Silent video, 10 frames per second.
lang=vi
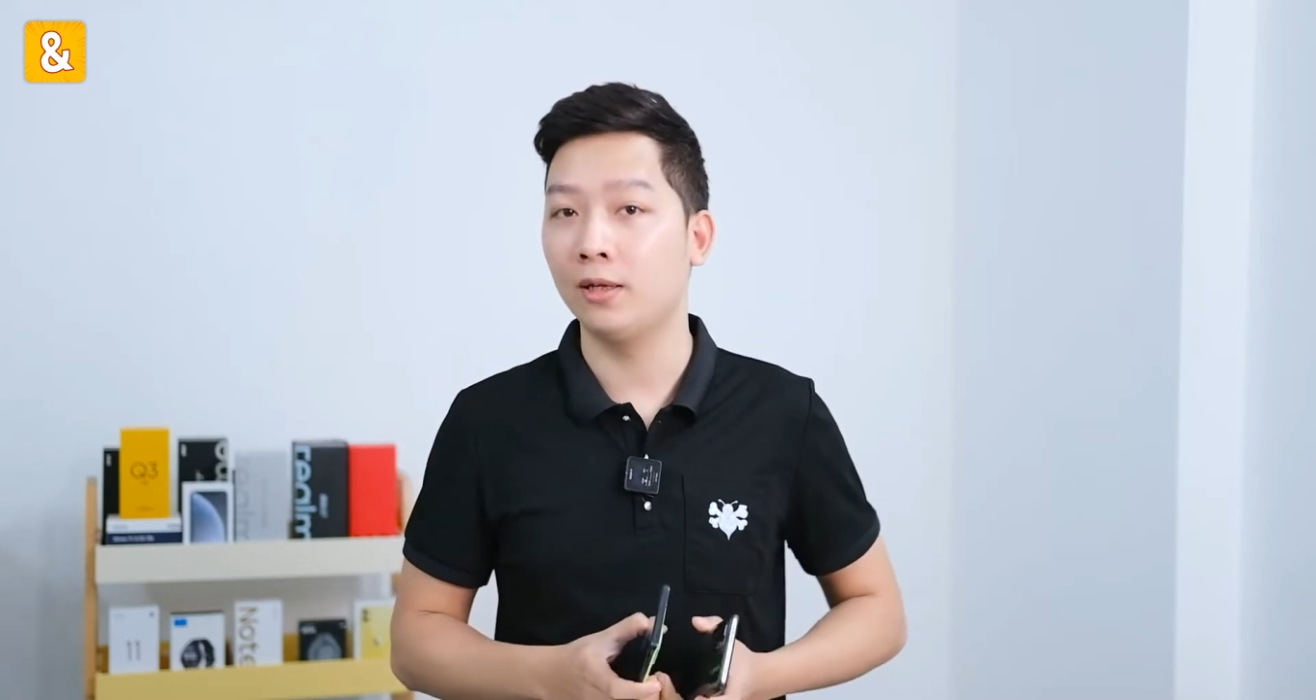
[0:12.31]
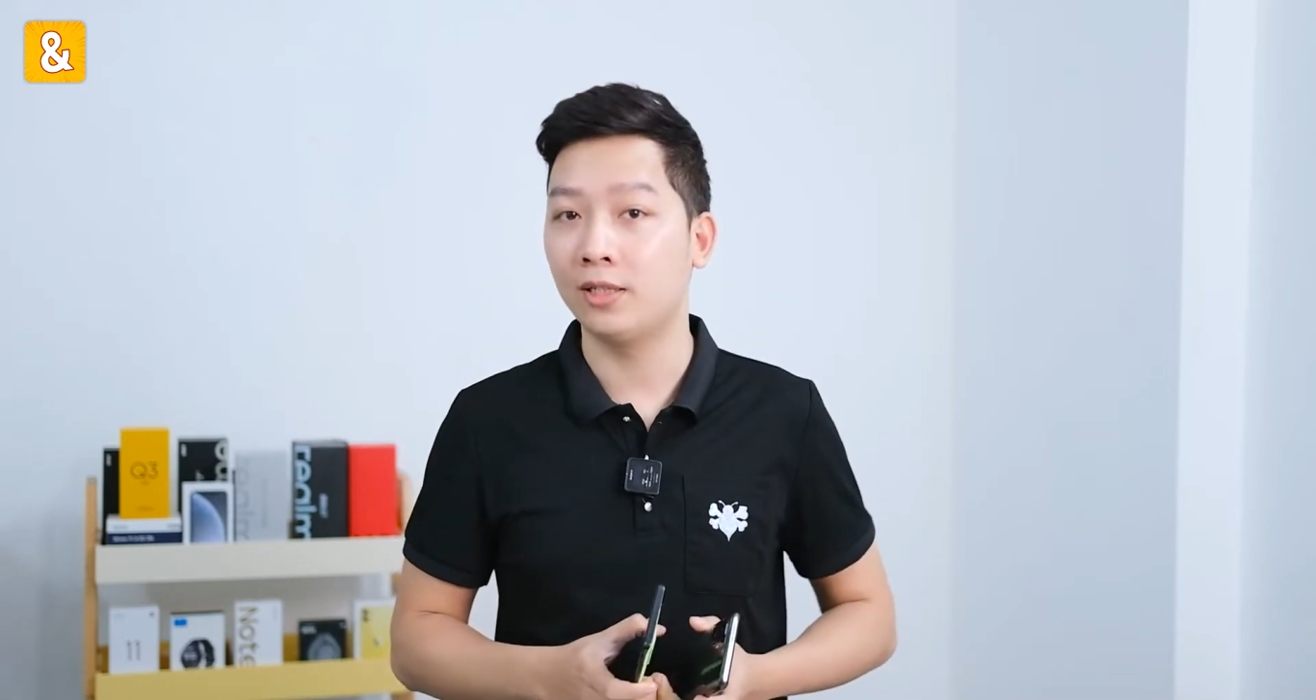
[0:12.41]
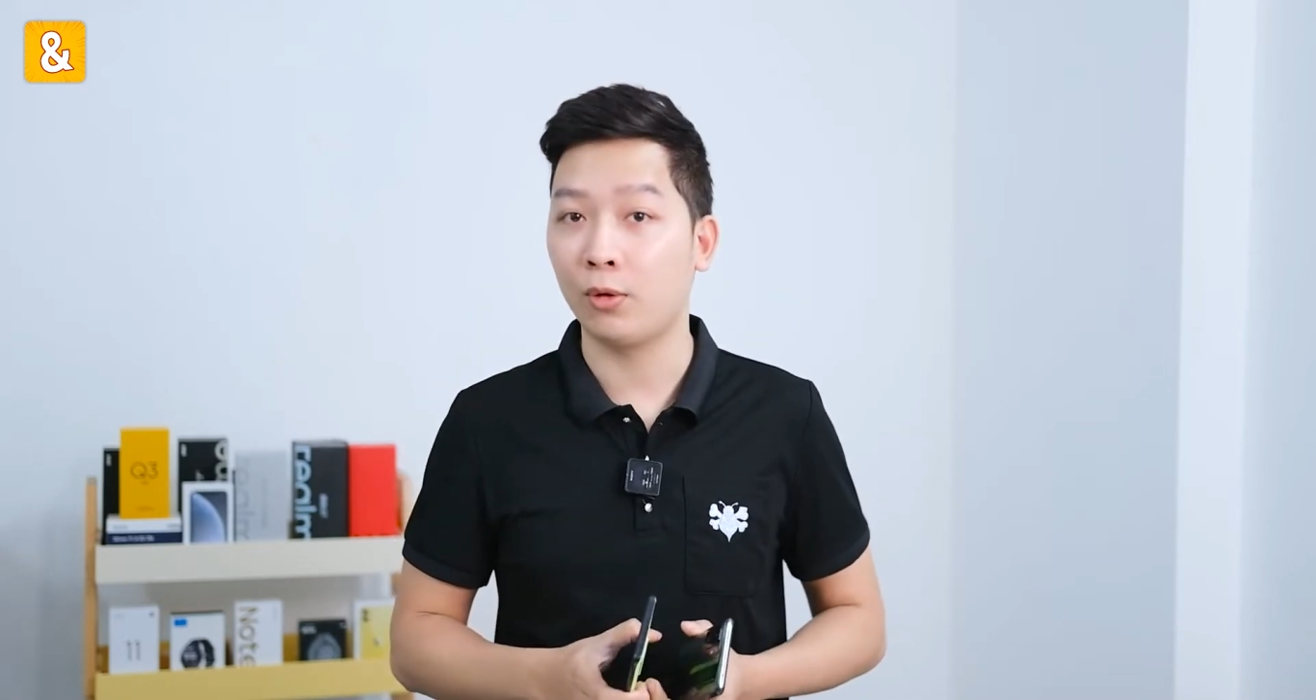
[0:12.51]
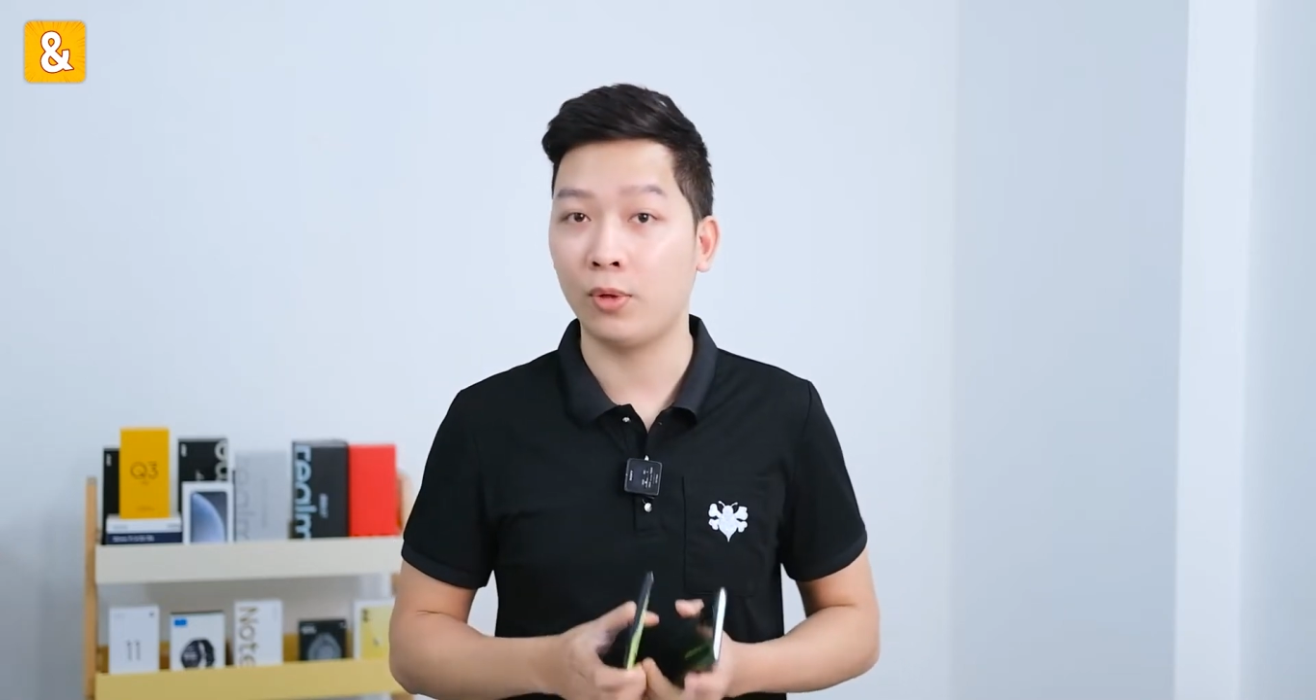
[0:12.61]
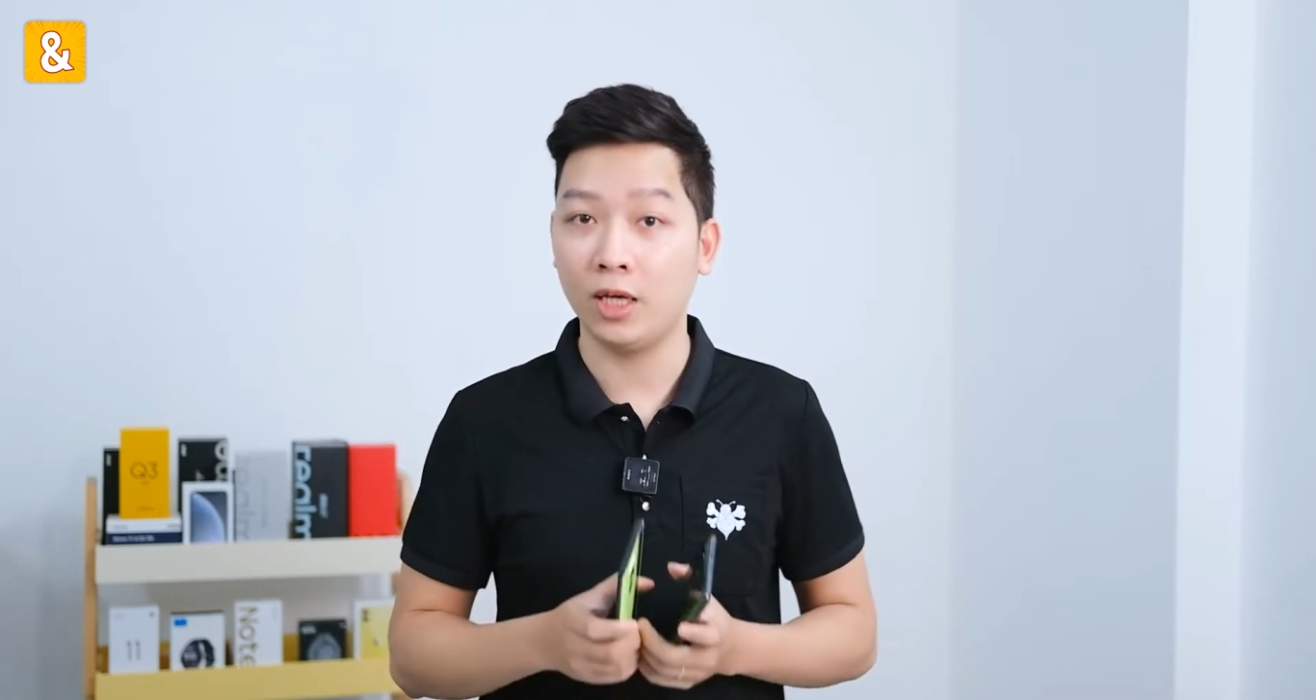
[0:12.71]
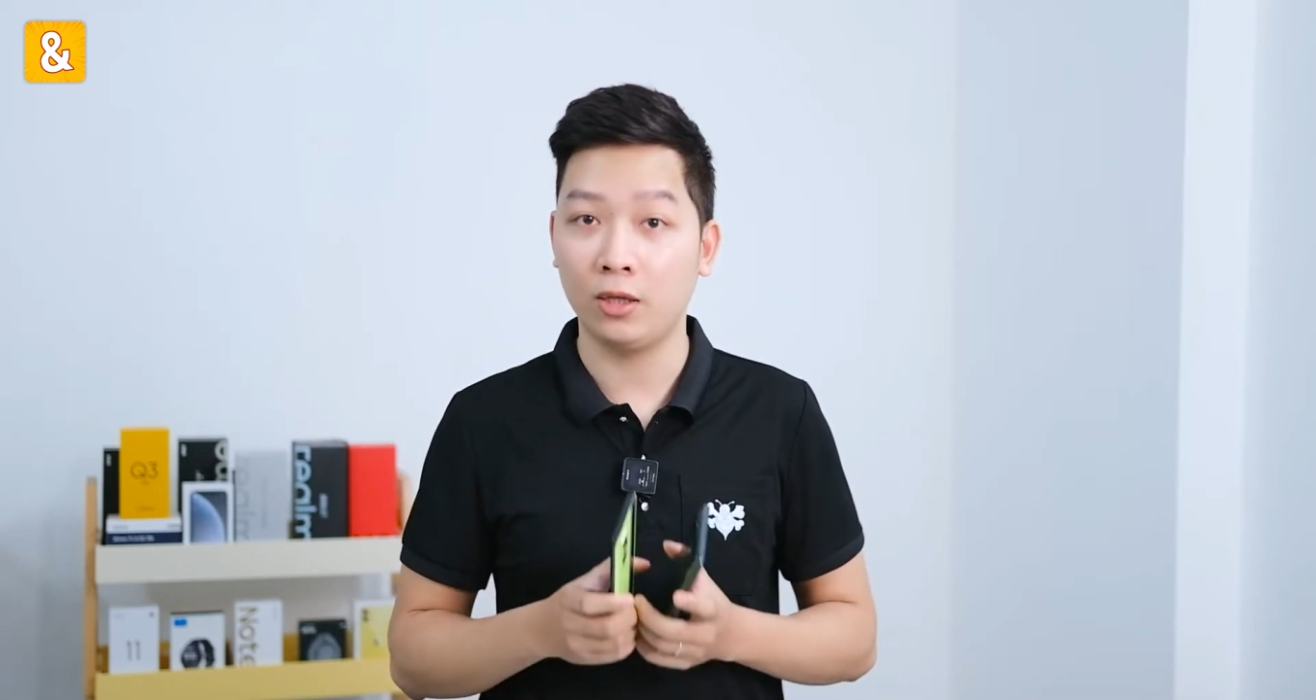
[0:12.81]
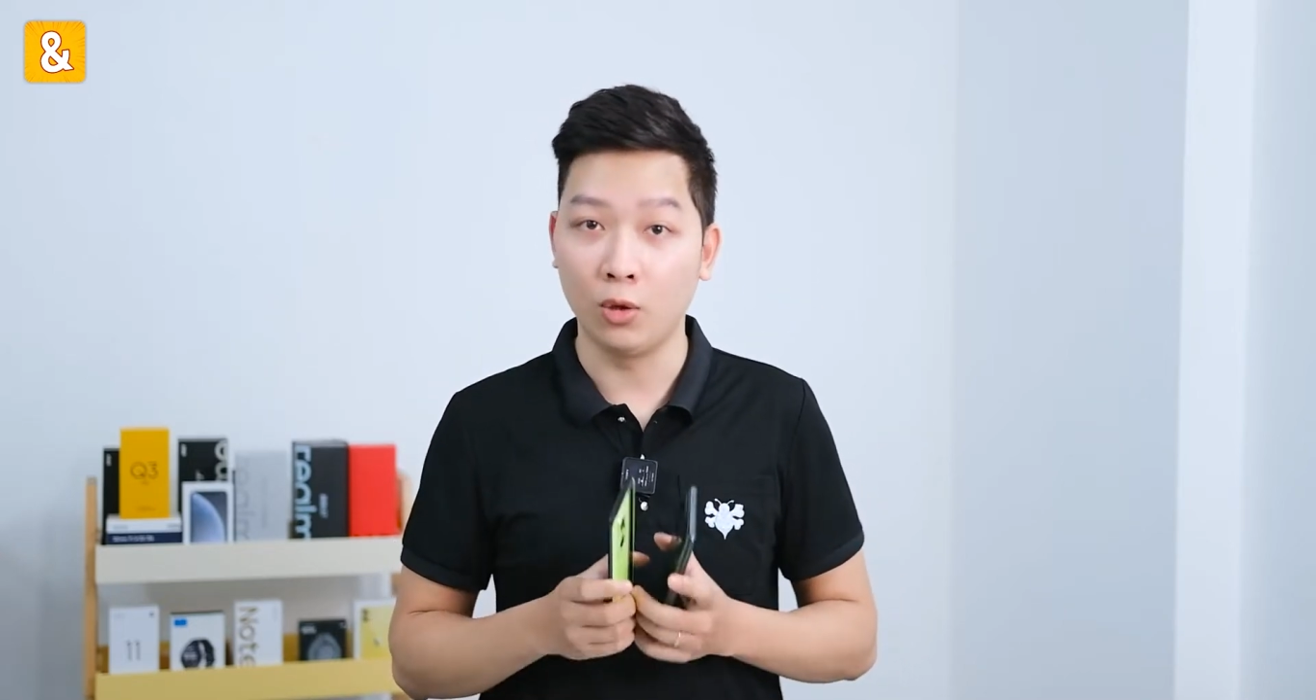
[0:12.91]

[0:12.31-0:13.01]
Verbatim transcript: đưa ra quyết định